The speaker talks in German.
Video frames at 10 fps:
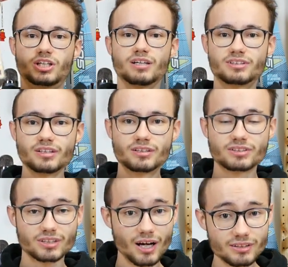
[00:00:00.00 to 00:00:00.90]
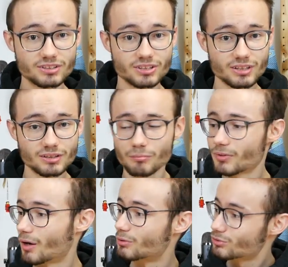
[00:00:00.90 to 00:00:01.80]
Charles Dickens Gratis-Set
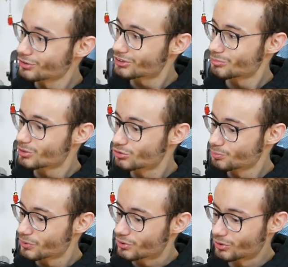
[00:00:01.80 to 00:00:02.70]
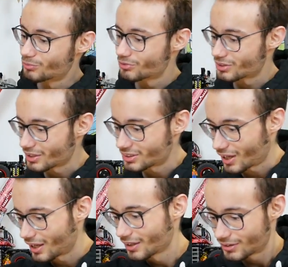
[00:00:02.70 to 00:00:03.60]
habe ich trotzdem dazu bekommen und das
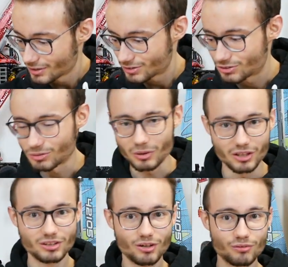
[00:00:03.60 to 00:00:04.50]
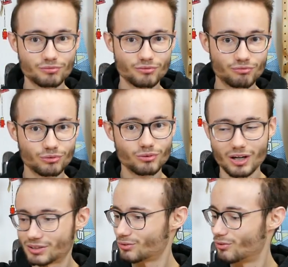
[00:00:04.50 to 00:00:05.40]
eigentlich zu einem Einkauf von nur
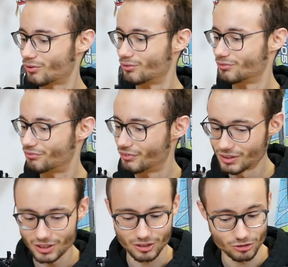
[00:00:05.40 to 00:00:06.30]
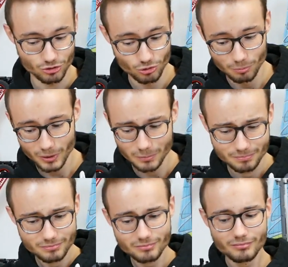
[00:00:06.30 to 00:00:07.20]
8 Euro. Finde ich
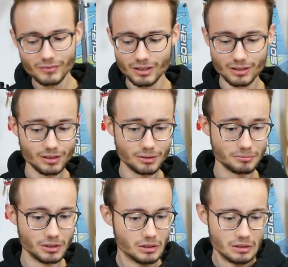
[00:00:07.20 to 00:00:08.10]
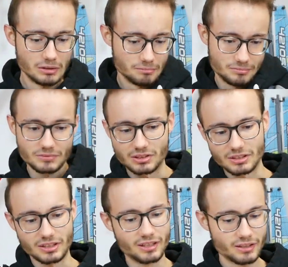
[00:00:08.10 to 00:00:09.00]
super, ähm,
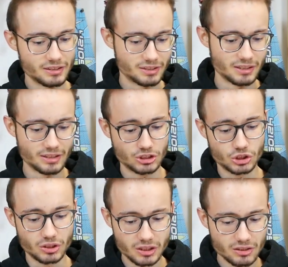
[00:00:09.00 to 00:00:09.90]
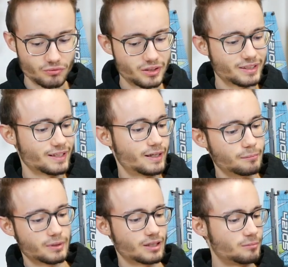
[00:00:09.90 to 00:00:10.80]
das andere ist halt dann storniert worden.
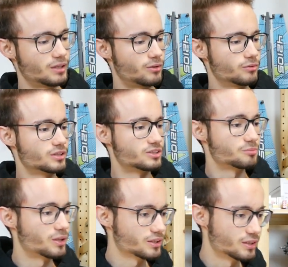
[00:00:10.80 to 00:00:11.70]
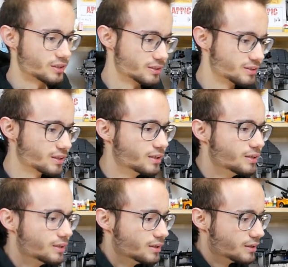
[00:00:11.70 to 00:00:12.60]
Ja, kann man auch nichts machen. Ich hätte es ja
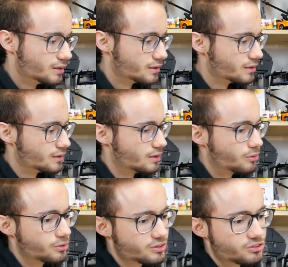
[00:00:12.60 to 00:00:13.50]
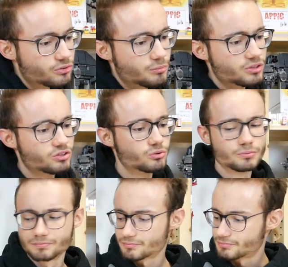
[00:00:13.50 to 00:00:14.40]
äh, auch jetzt nur mal so